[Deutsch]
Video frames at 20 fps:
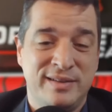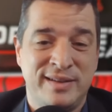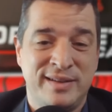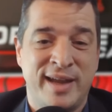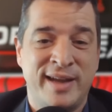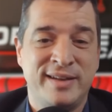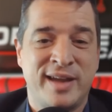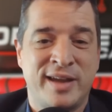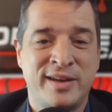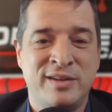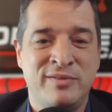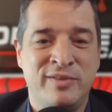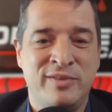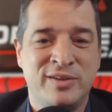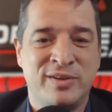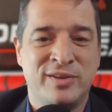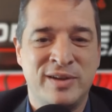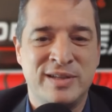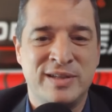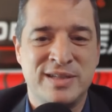Dein Daniel
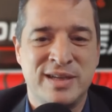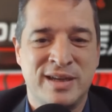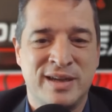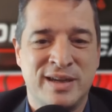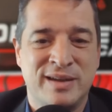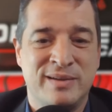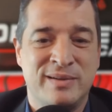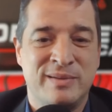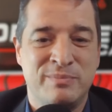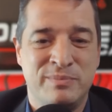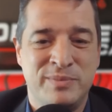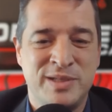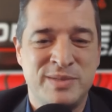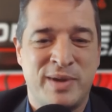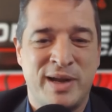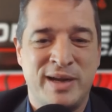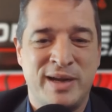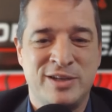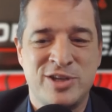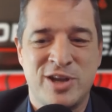Winterholzinger. Bis
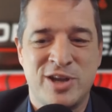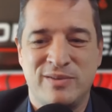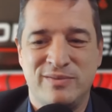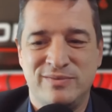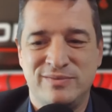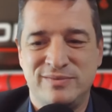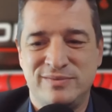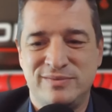bald. Ciao.